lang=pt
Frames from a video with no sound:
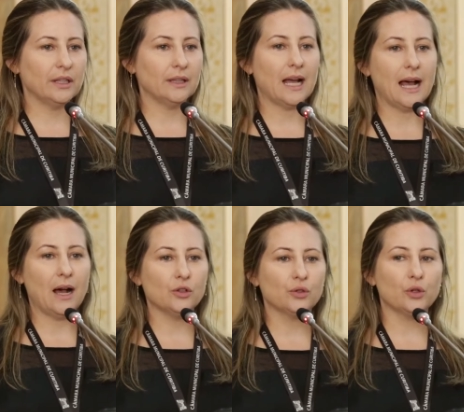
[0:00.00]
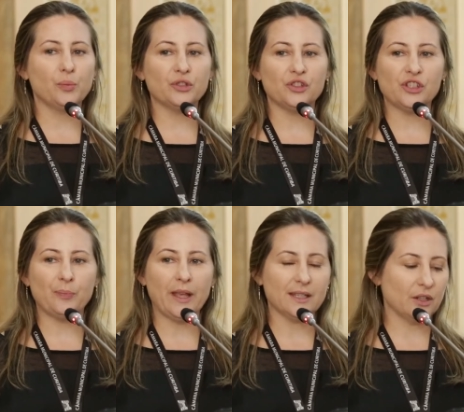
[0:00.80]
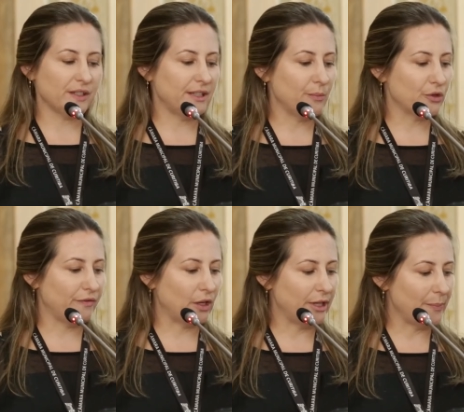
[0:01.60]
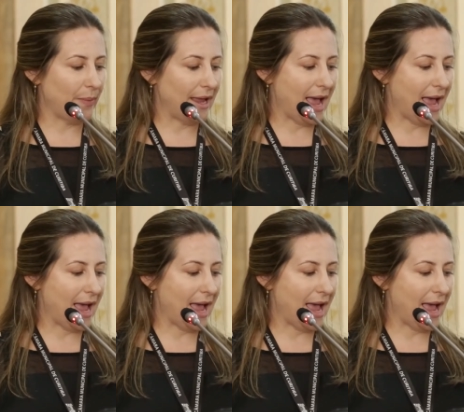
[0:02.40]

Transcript: contábil financeira do Legislativo